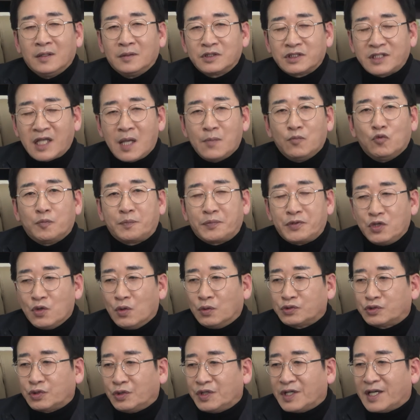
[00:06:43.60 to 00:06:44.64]
세무
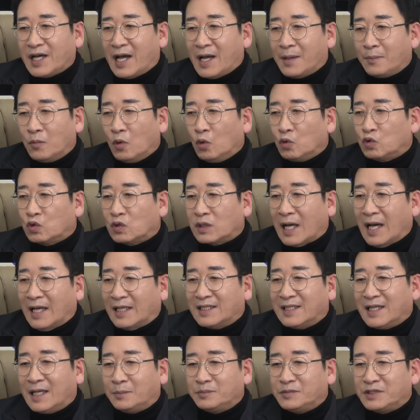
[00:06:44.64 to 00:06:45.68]
비용 처리가 모두
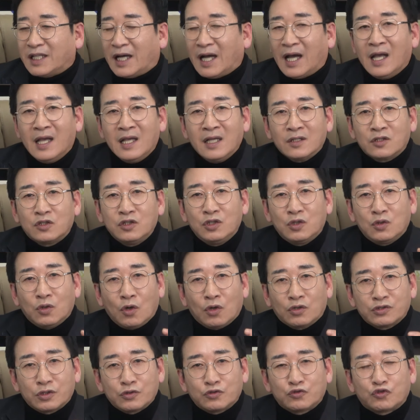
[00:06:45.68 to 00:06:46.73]
가능합니다. 그리고
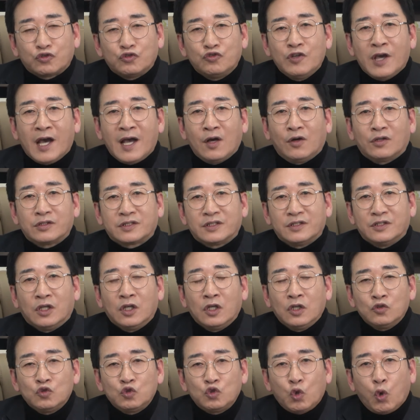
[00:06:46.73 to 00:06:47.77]
여기서 중요한 것은
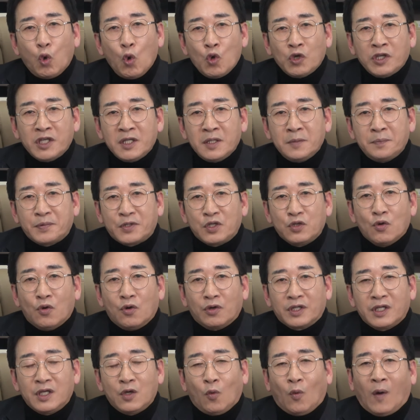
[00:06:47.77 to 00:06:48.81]
초기
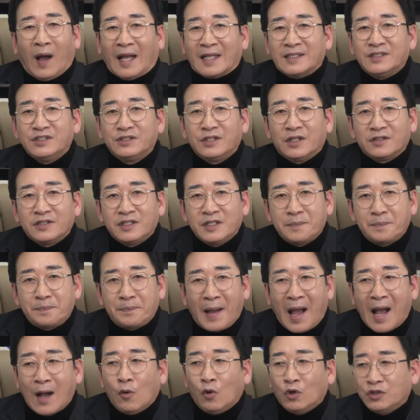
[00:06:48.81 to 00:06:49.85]
비용이 완전히
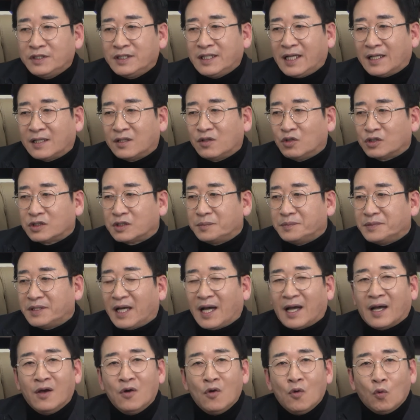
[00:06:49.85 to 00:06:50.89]
빵원이라는
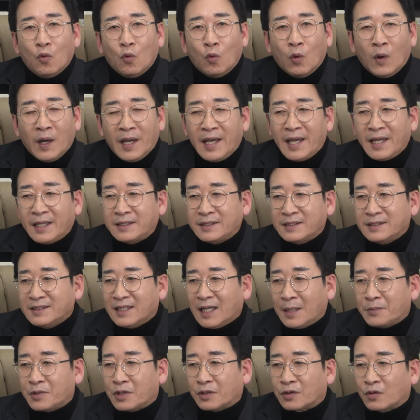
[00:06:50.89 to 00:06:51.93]
것입니다. 왜
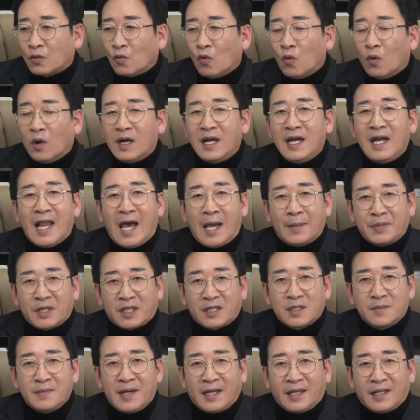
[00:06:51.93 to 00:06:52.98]
그러냐면 월
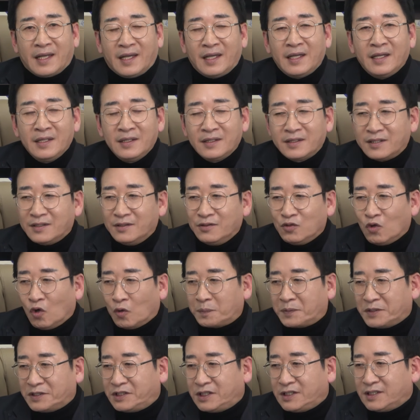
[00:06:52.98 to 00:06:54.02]
납입금 안에
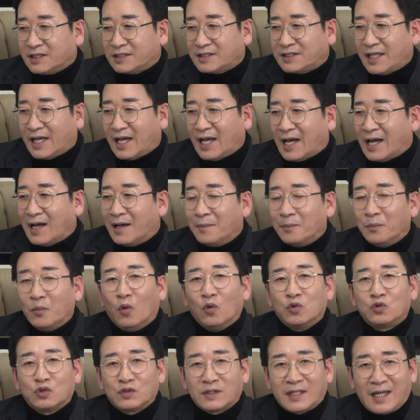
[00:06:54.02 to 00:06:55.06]
등록비 취득세가
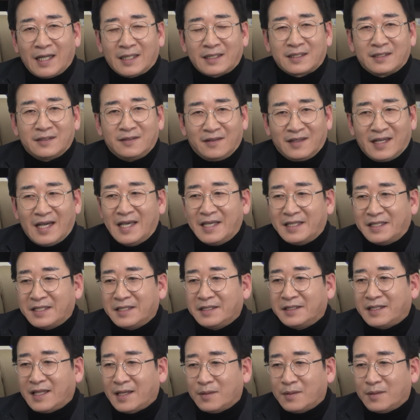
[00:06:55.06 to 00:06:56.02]
모두 다 들어가 있기